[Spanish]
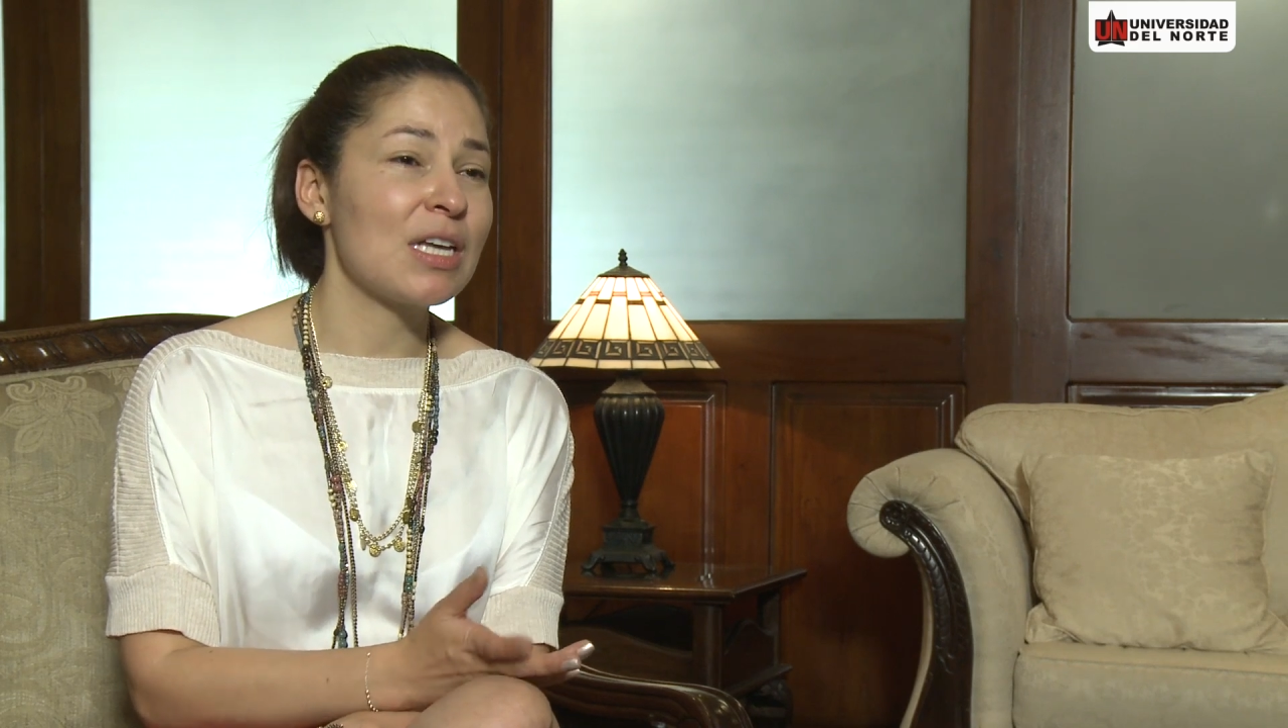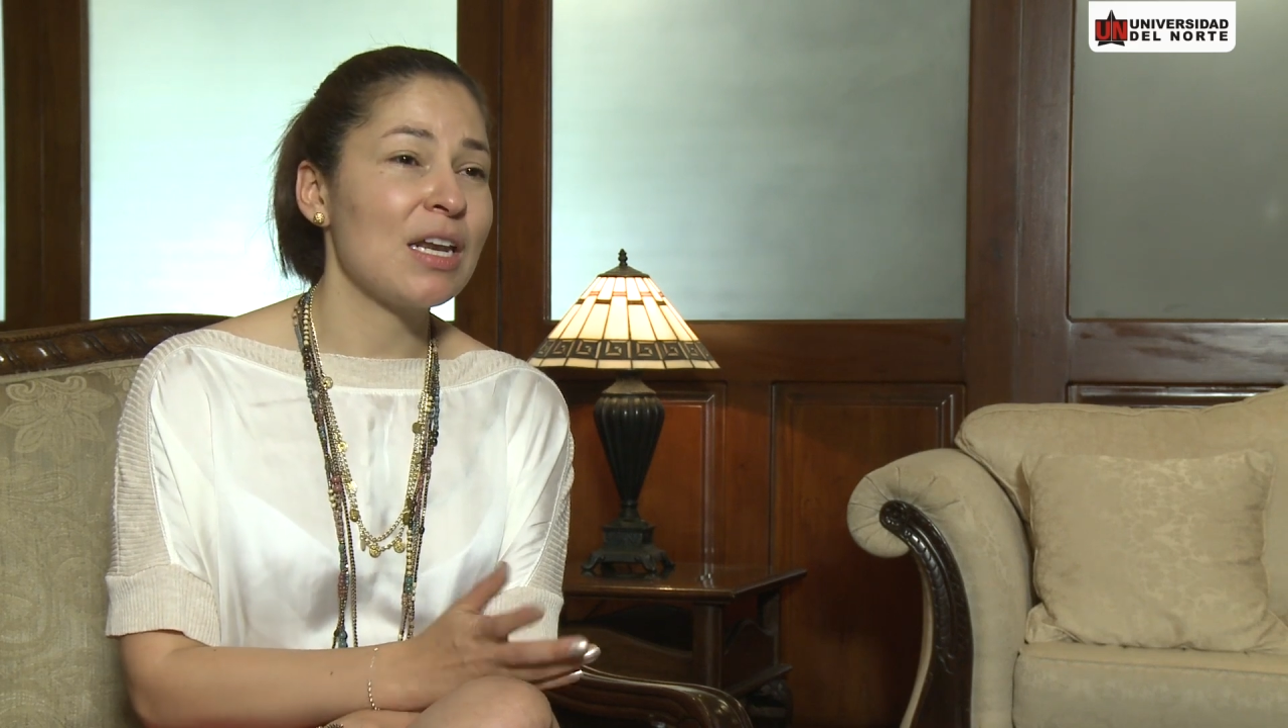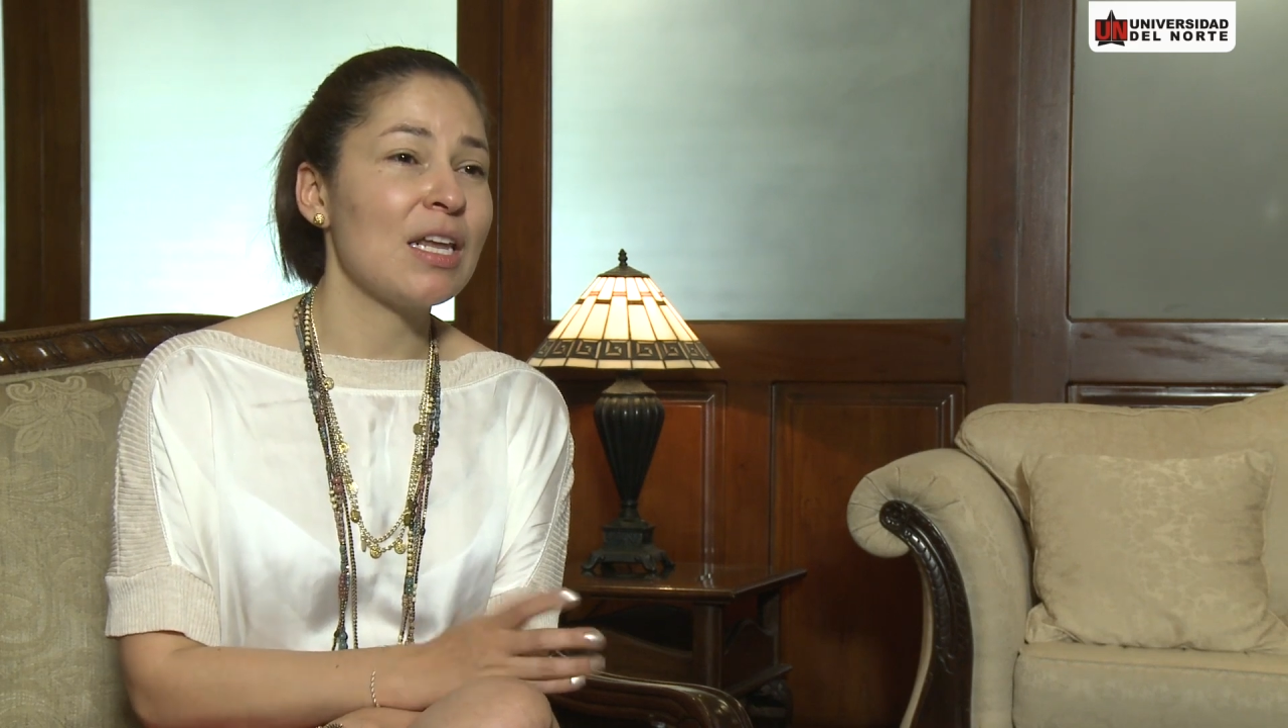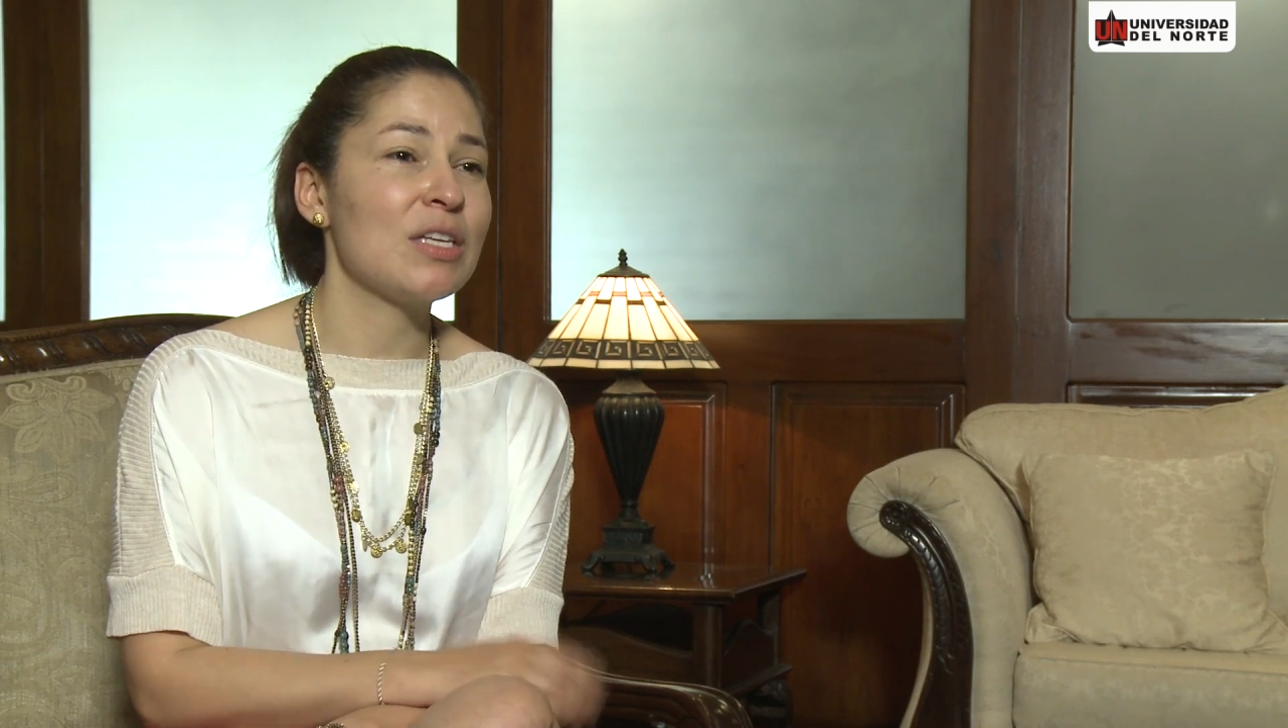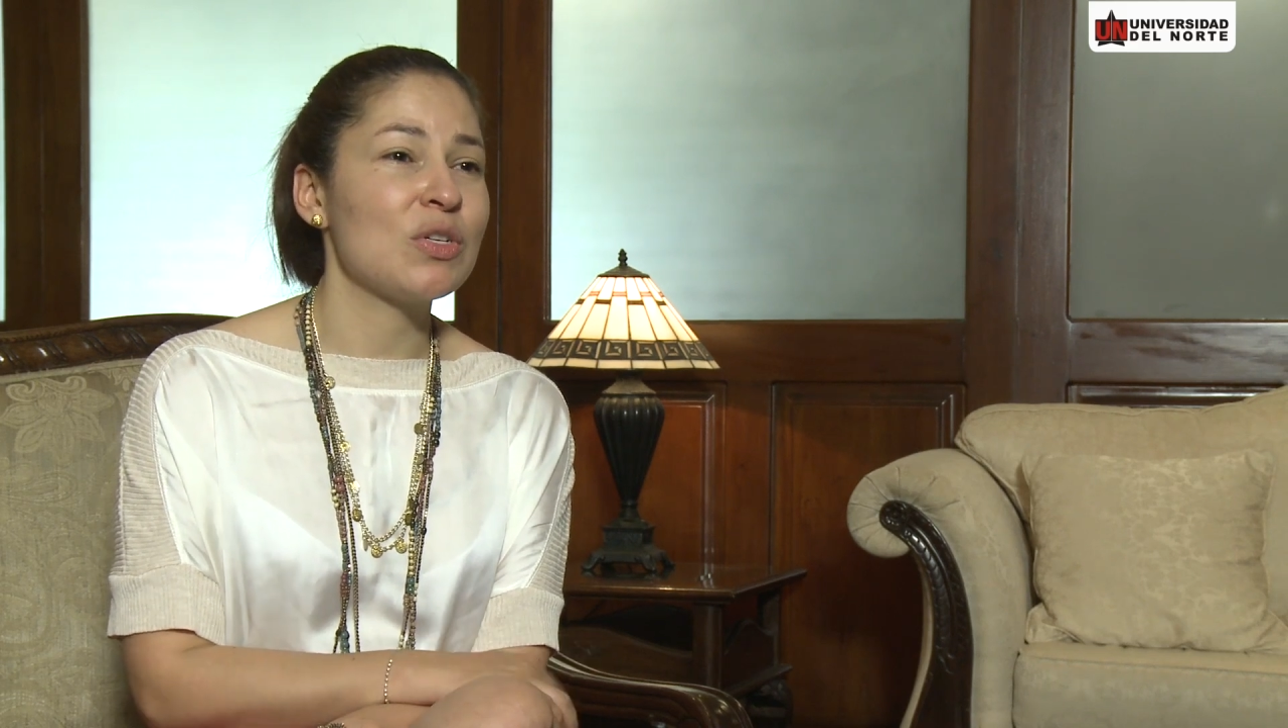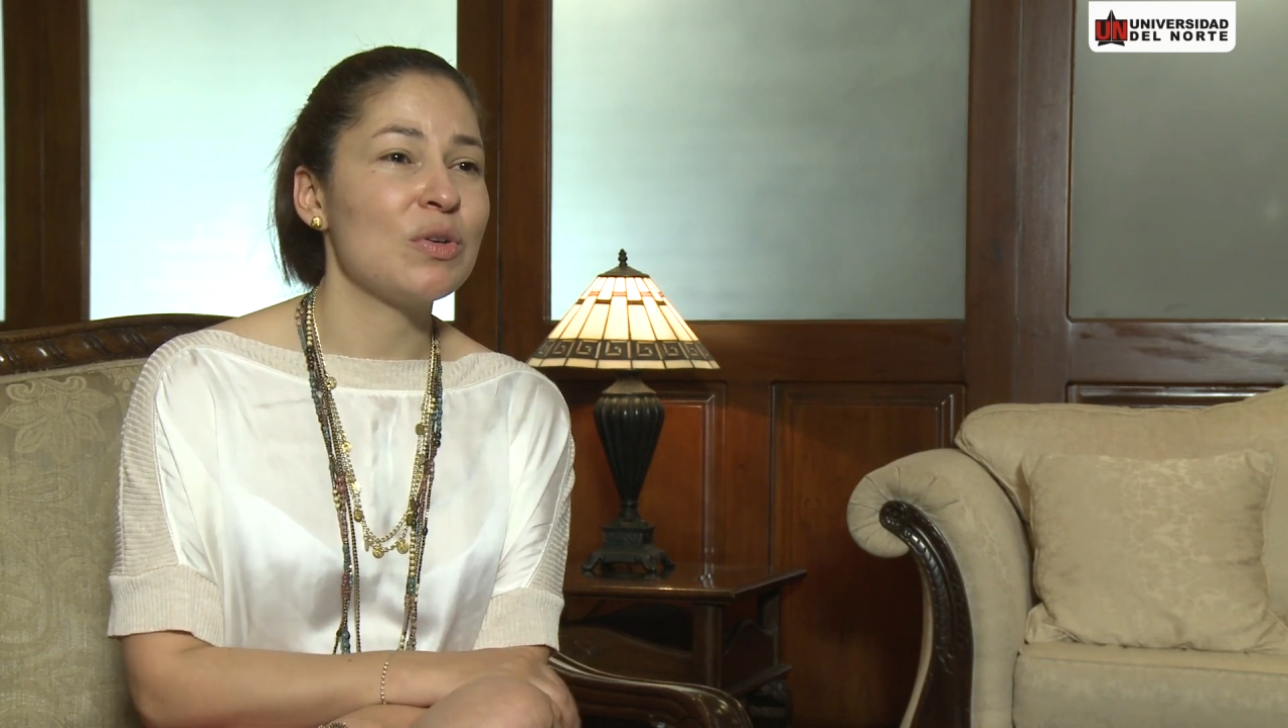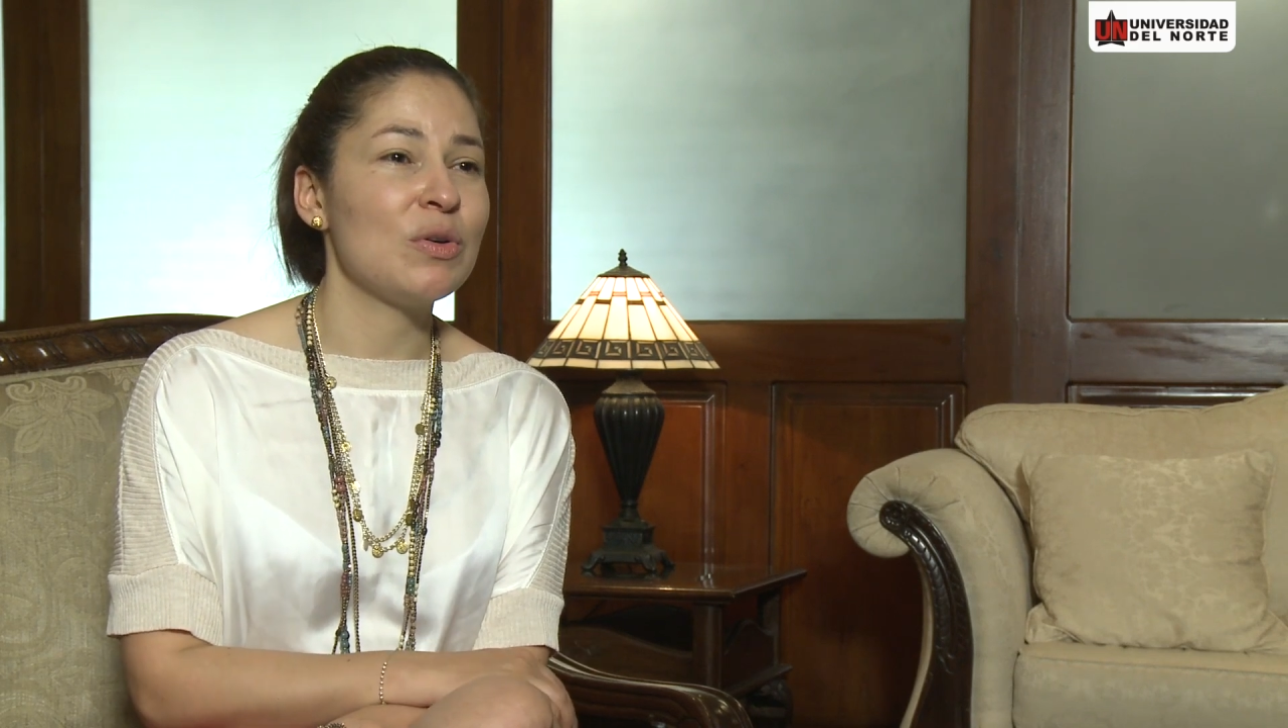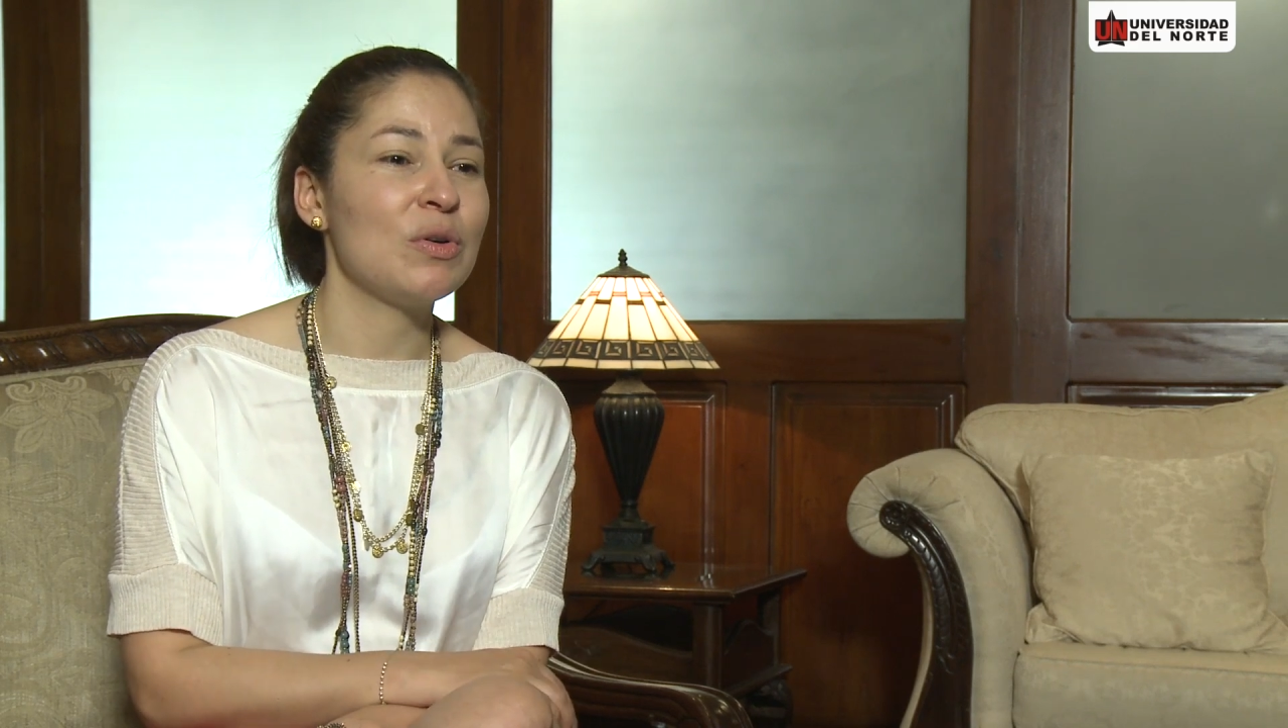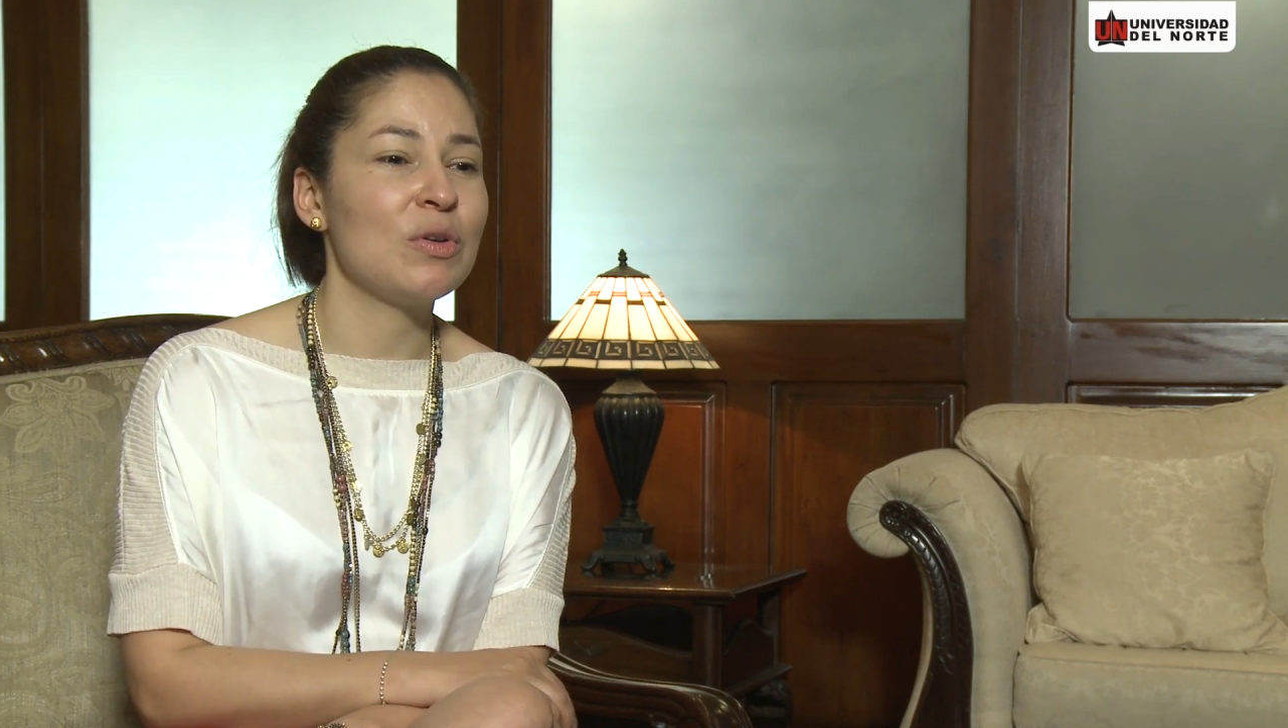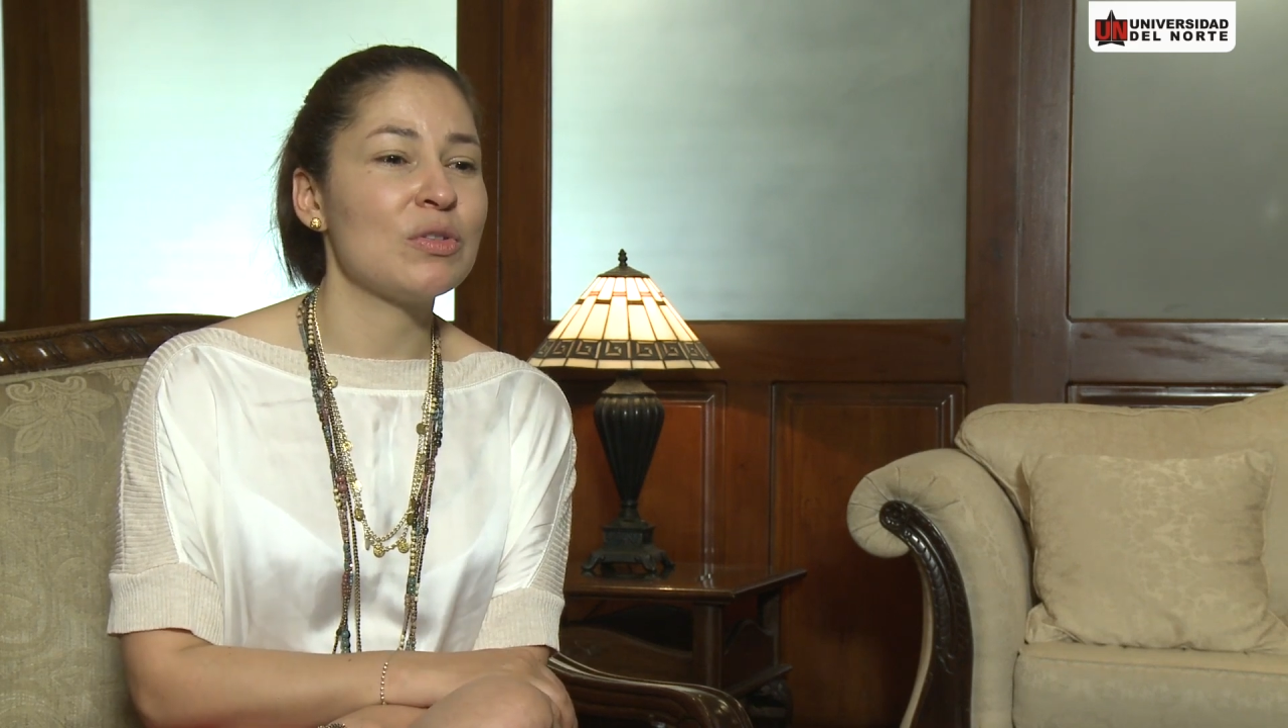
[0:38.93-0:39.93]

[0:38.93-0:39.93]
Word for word: que han hecho